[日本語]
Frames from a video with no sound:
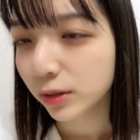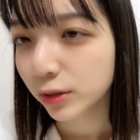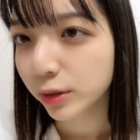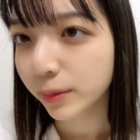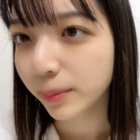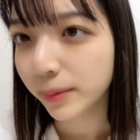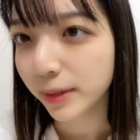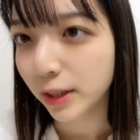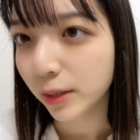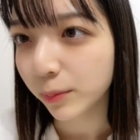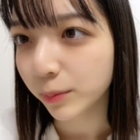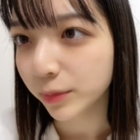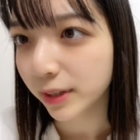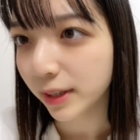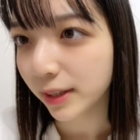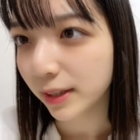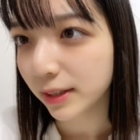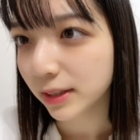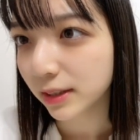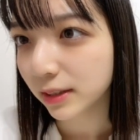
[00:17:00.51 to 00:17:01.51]
湯船にも
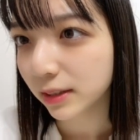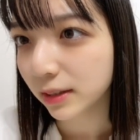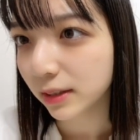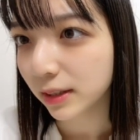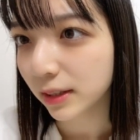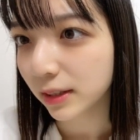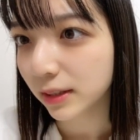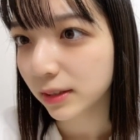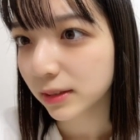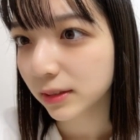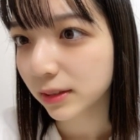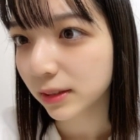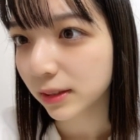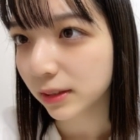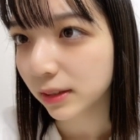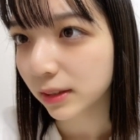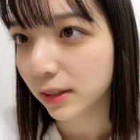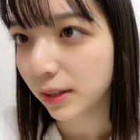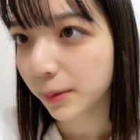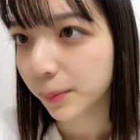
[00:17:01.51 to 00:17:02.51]
ねしっかり使っ
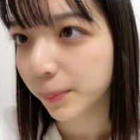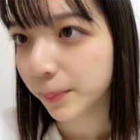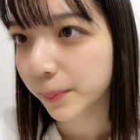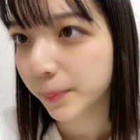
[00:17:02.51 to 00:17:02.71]
て